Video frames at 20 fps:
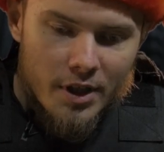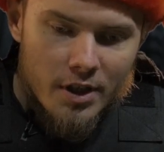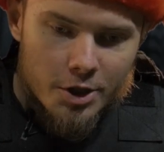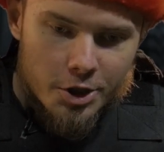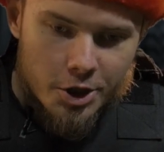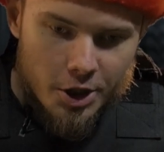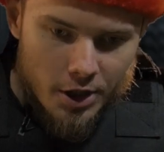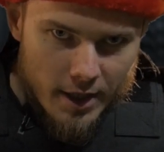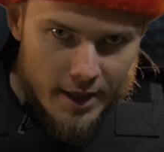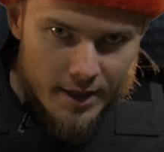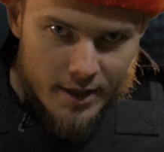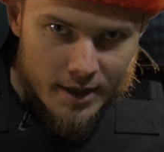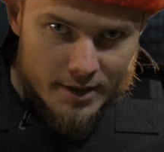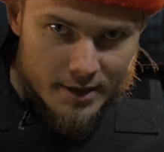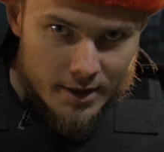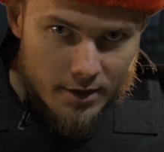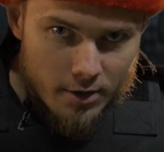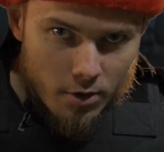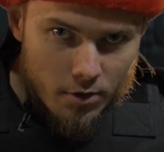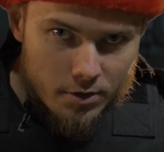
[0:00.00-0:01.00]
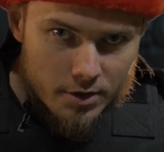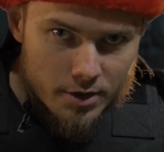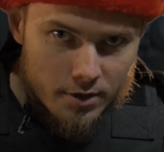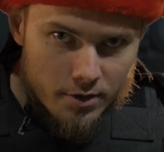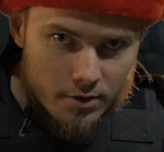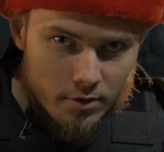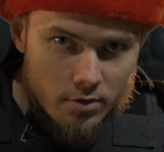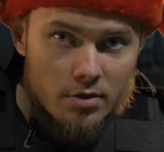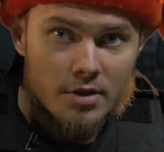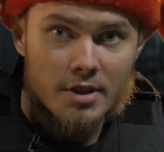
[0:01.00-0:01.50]
было желание
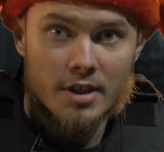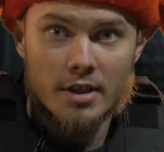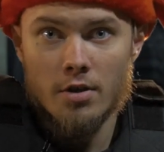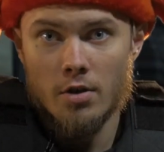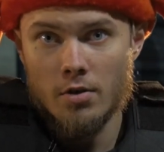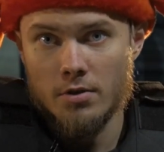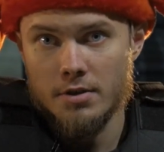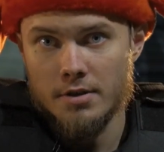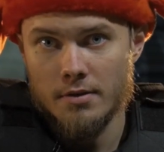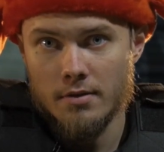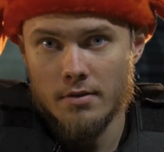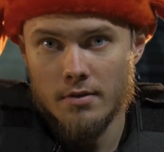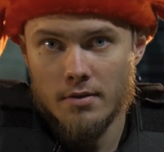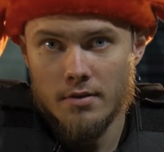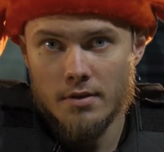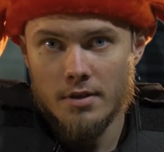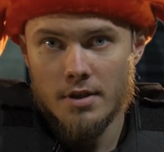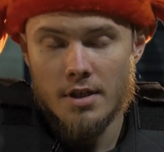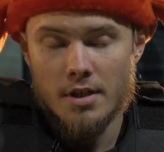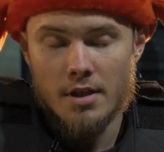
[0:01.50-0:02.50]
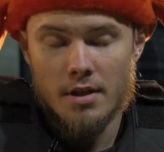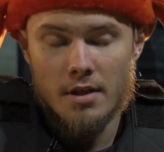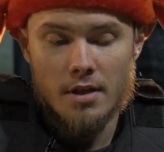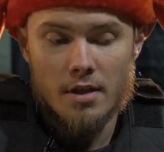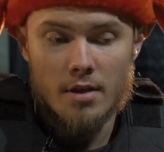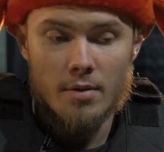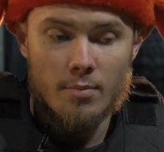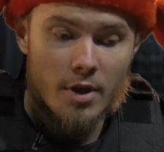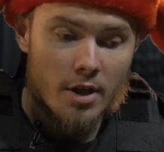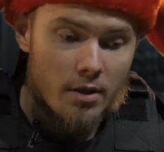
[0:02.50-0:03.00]
задротить, тот задротил
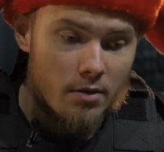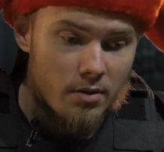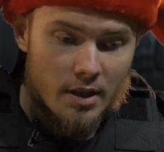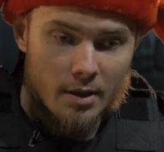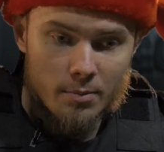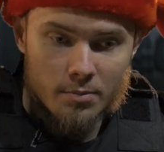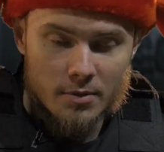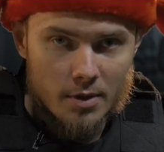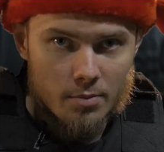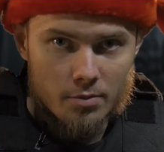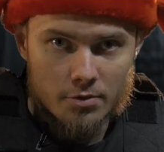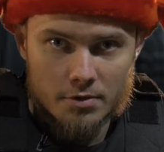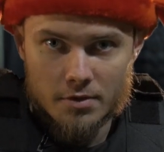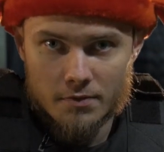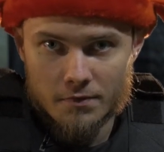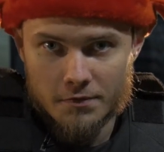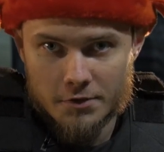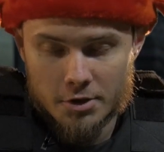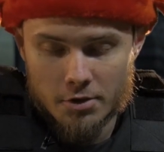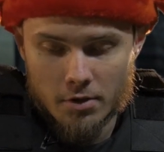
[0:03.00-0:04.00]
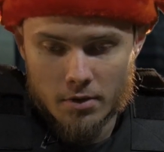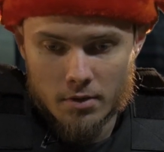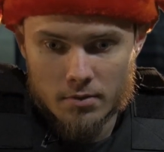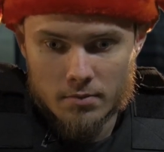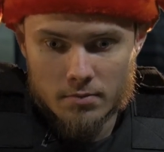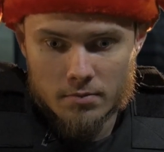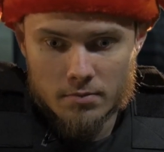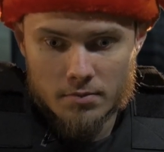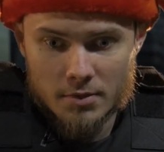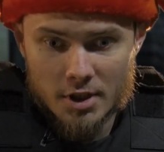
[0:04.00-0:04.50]
и имел там, допустим,
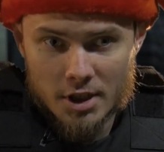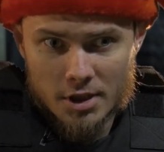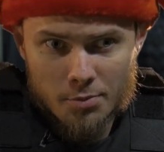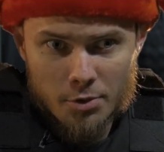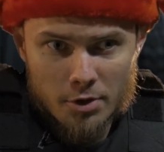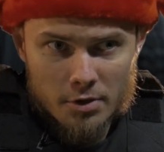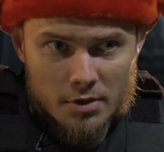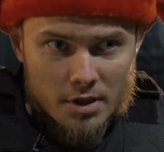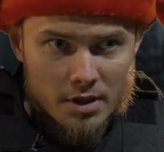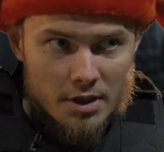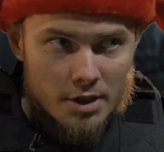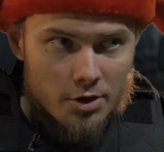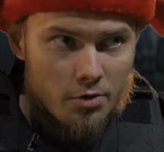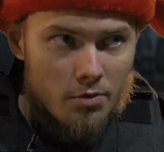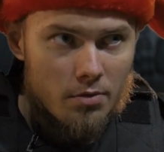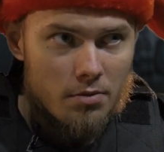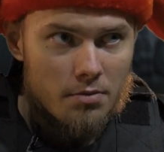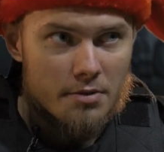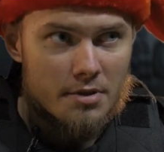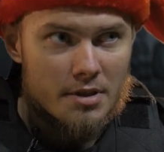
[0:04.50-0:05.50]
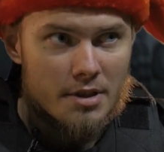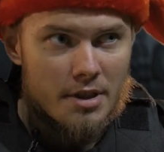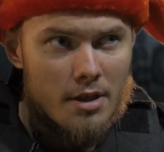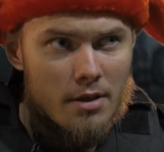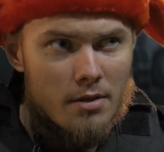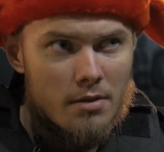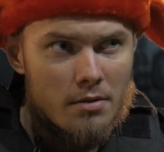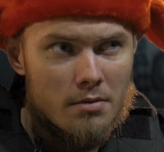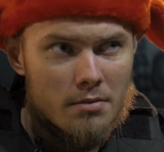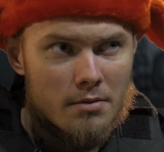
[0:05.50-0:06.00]
все. Я же просто зашел,
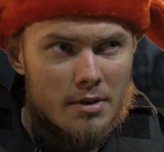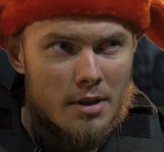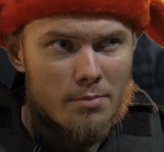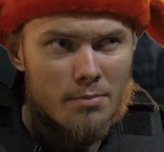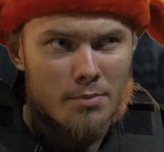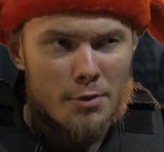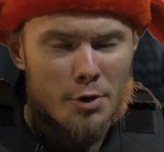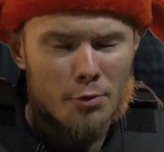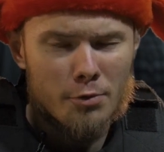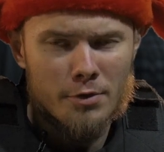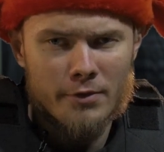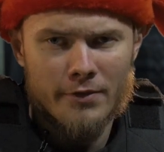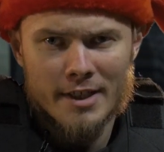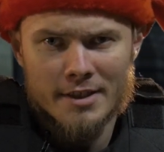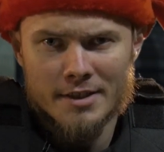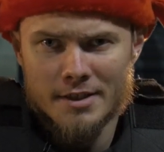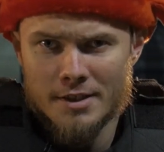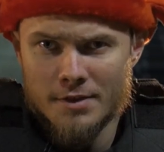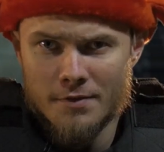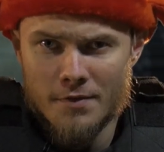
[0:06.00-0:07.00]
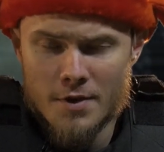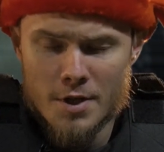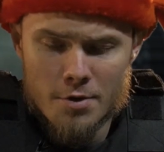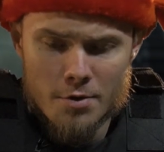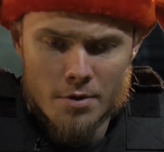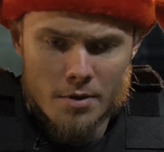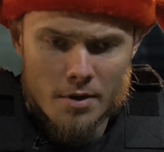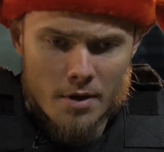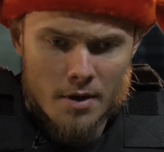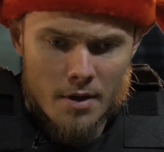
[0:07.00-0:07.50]
снял там минут 20
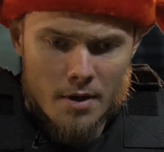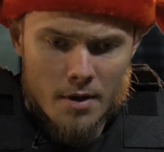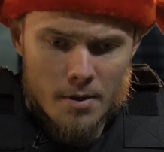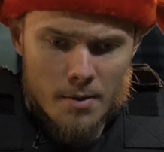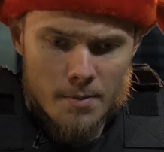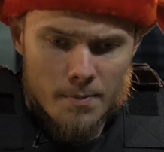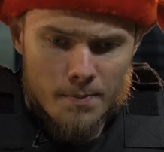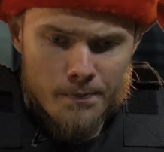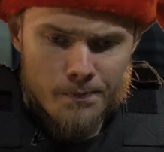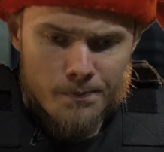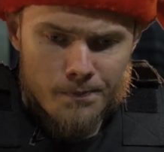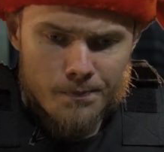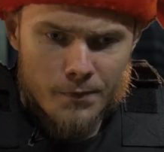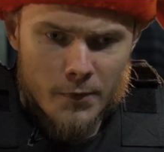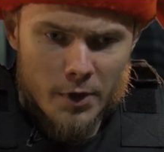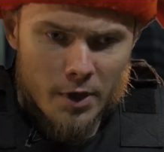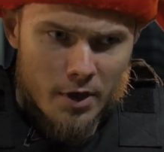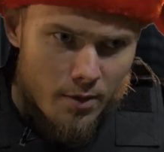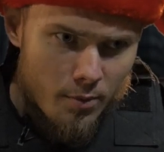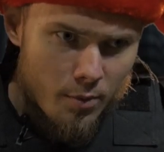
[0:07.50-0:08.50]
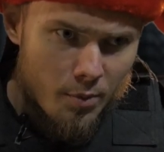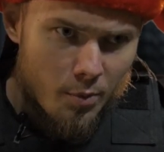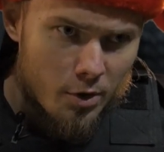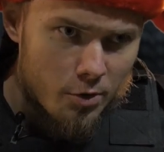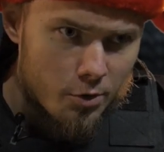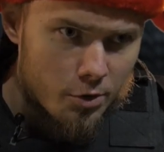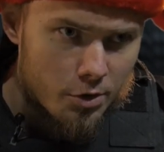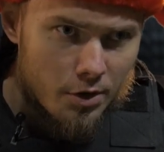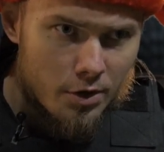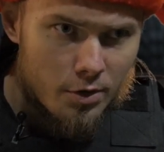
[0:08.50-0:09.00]
видео и как бы
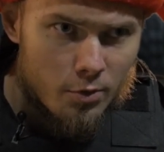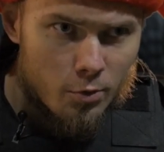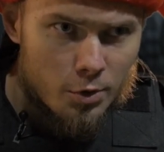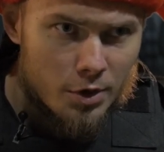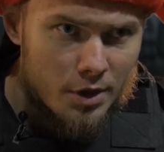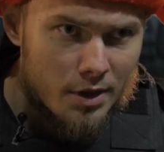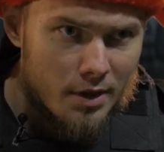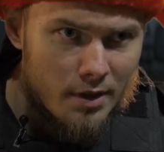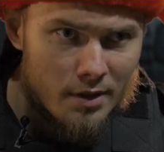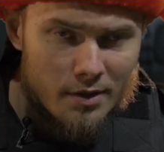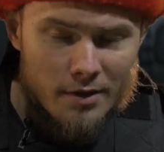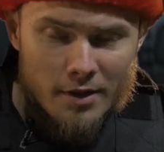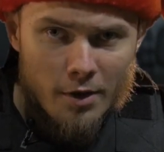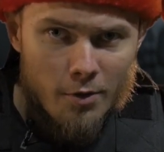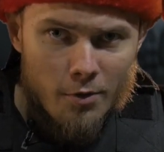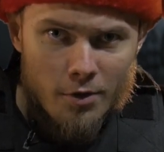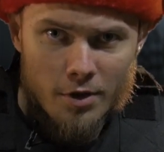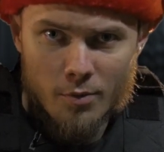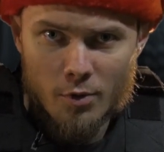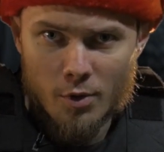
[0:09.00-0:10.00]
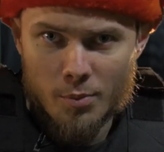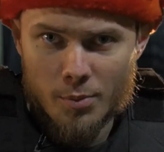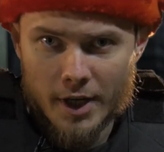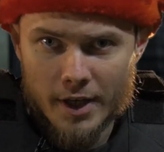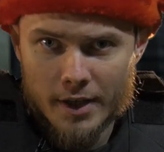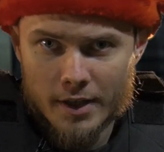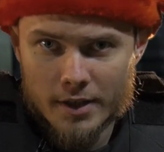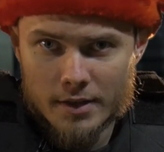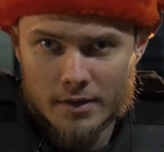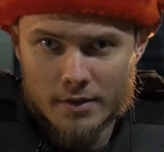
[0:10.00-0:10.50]
понял, что это уже далеко не мой
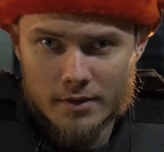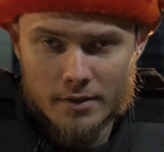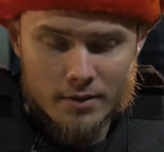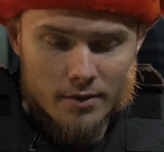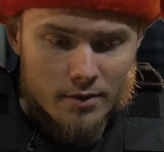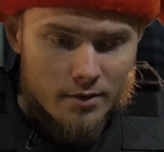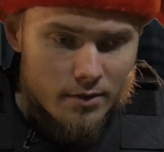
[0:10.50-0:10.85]
проект.